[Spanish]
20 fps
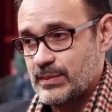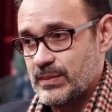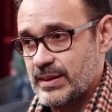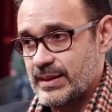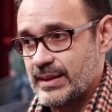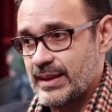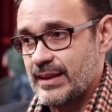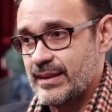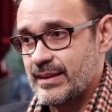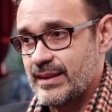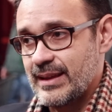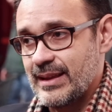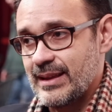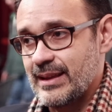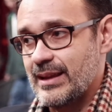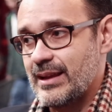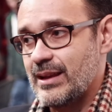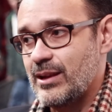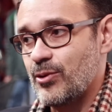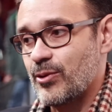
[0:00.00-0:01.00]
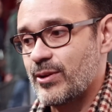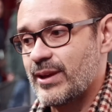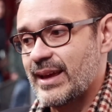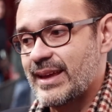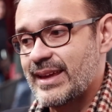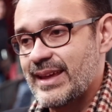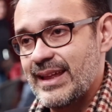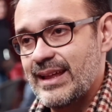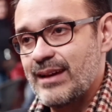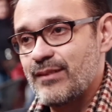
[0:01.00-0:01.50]
¿verdad? Eh, lo
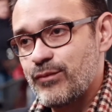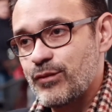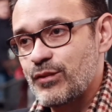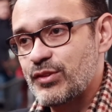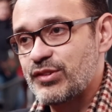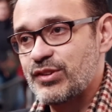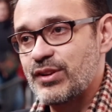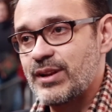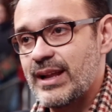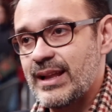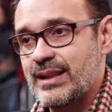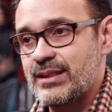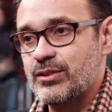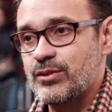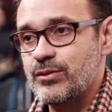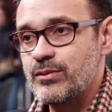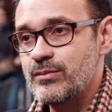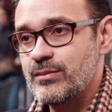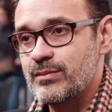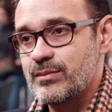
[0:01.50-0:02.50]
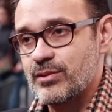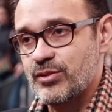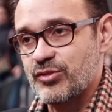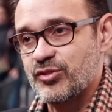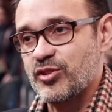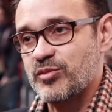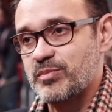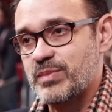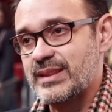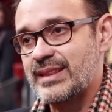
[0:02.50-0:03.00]
que quede funcionando,
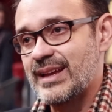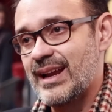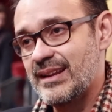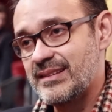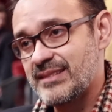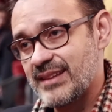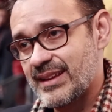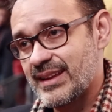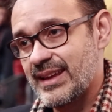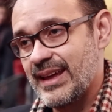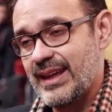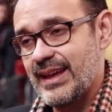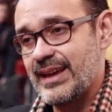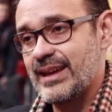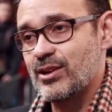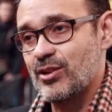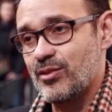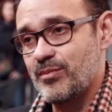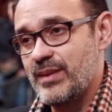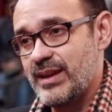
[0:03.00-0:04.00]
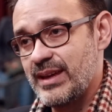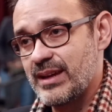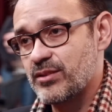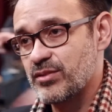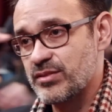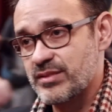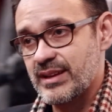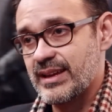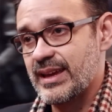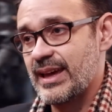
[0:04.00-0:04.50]
los hospitales se queden y los
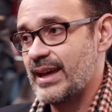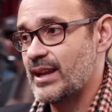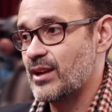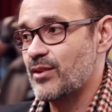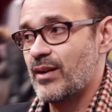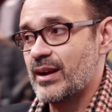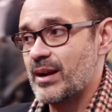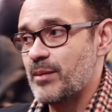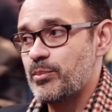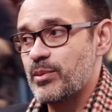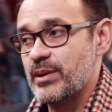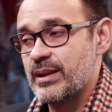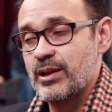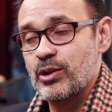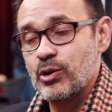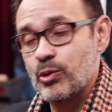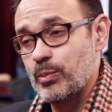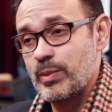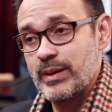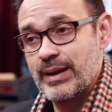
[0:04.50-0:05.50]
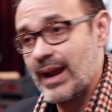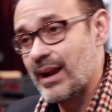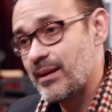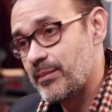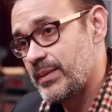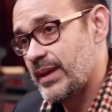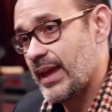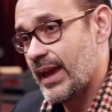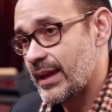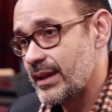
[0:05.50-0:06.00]
médicos se queden no van a poder
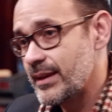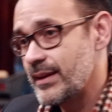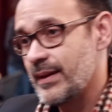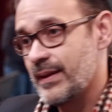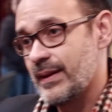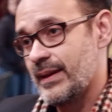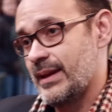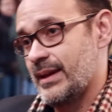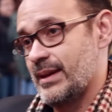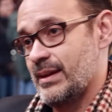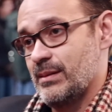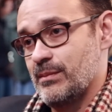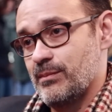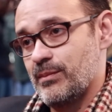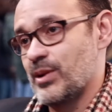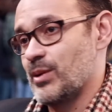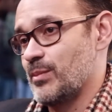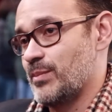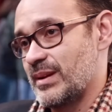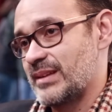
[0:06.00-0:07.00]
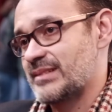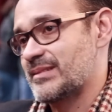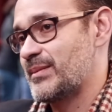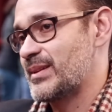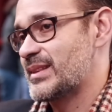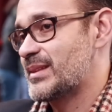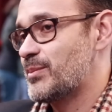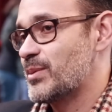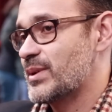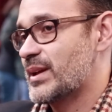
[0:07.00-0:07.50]
operar bien, bueno,
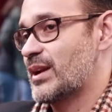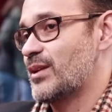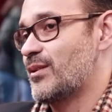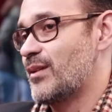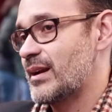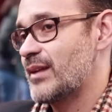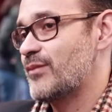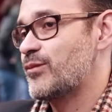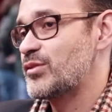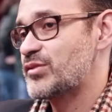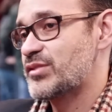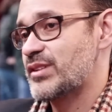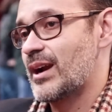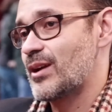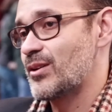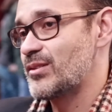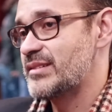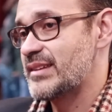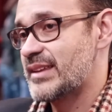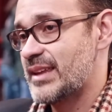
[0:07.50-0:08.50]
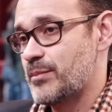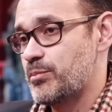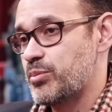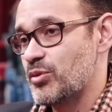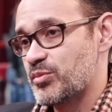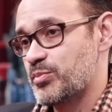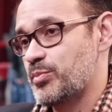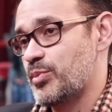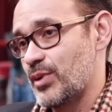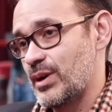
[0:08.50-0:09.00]
precisamente porque no van a funcionar los
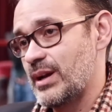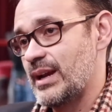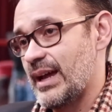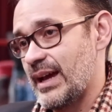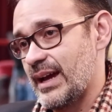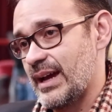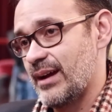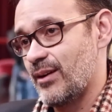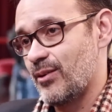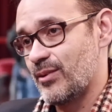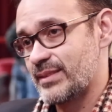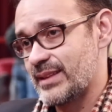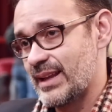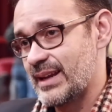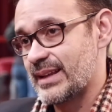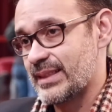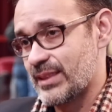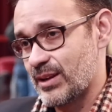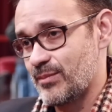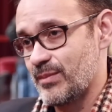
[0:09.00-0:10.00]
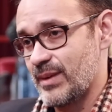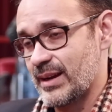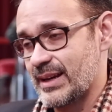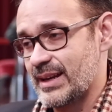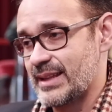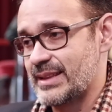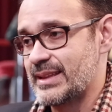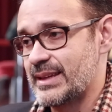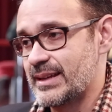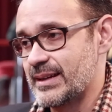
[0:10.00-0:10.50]
equipos por la onda
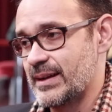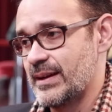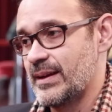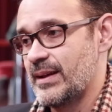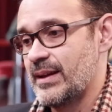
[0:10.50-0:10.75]
electromagnética,